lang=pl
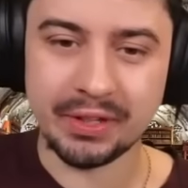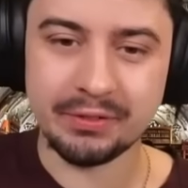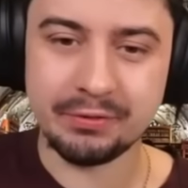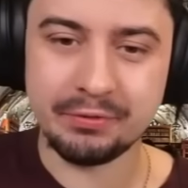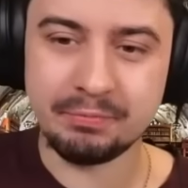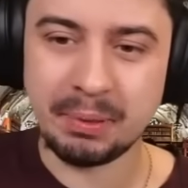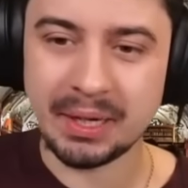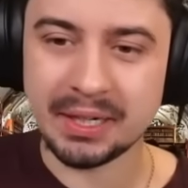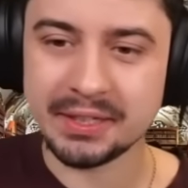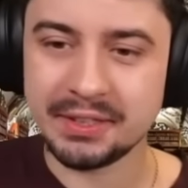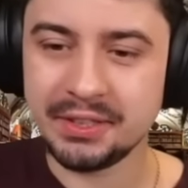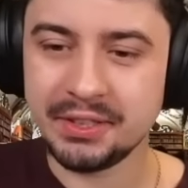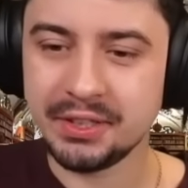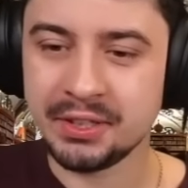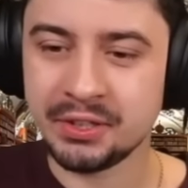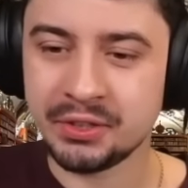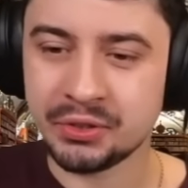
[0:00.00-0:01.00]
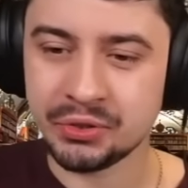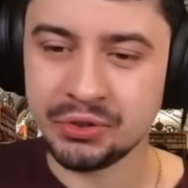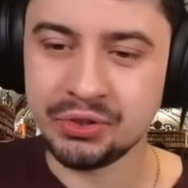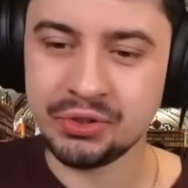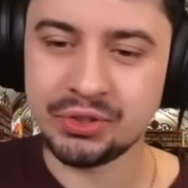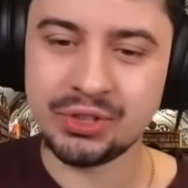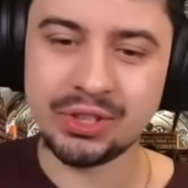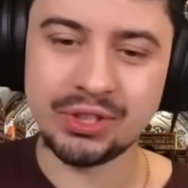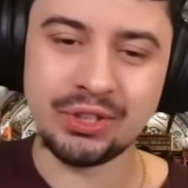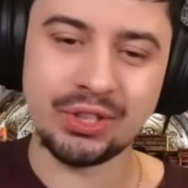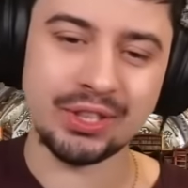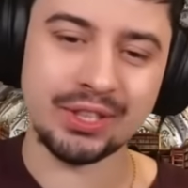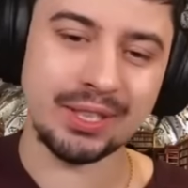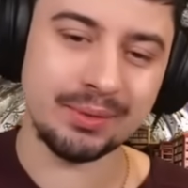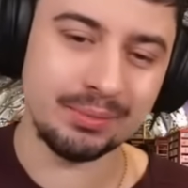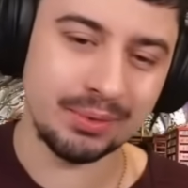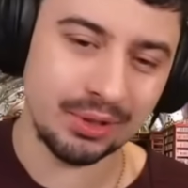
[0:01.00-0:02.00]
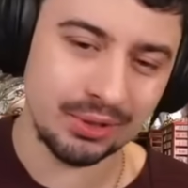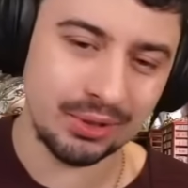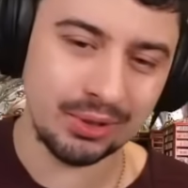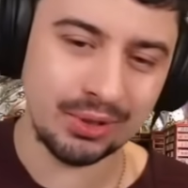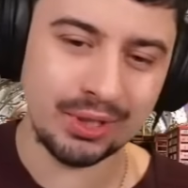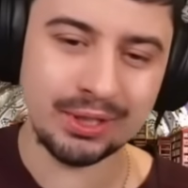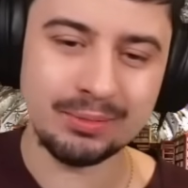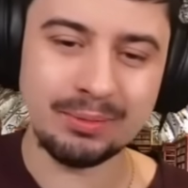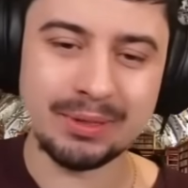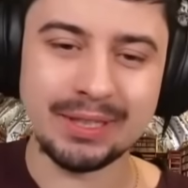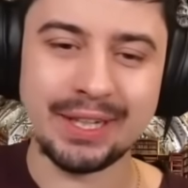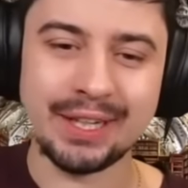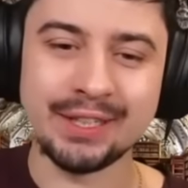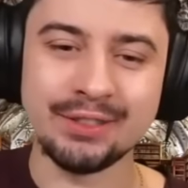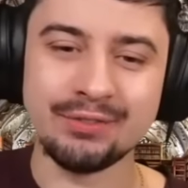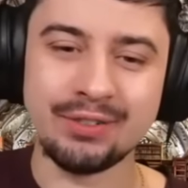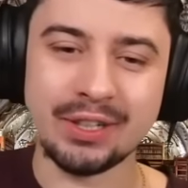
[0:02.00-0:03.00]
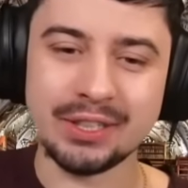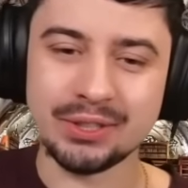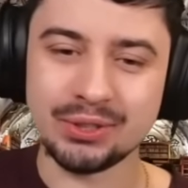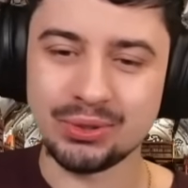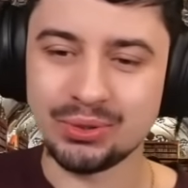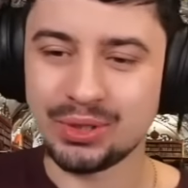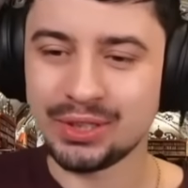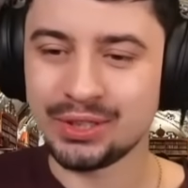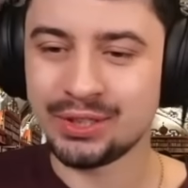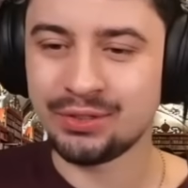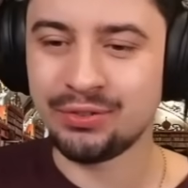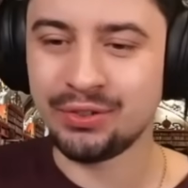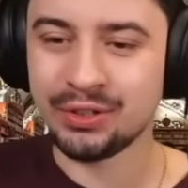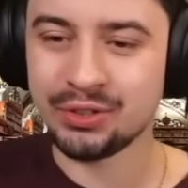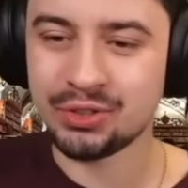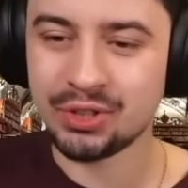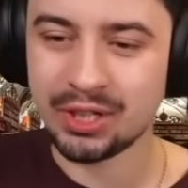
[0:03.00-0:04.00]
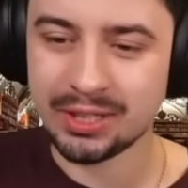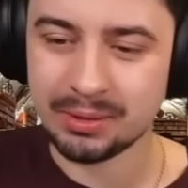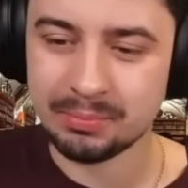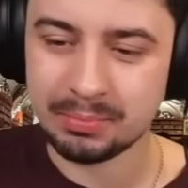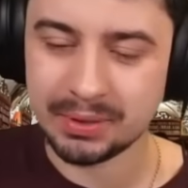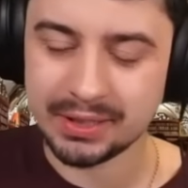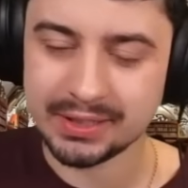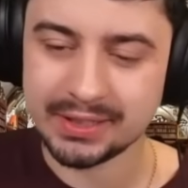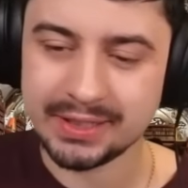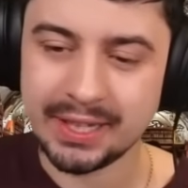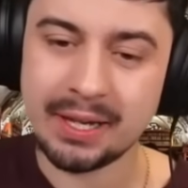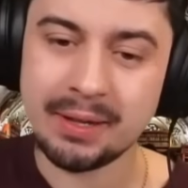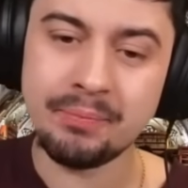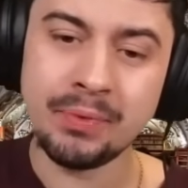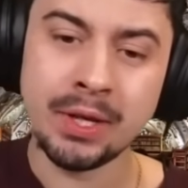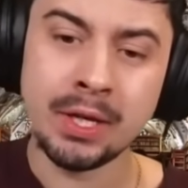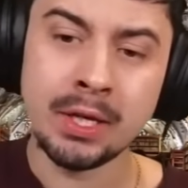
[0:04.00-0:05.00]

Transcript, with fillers: W partii goniec D7, no to hetman E2 jest tutaj zwiększana presja,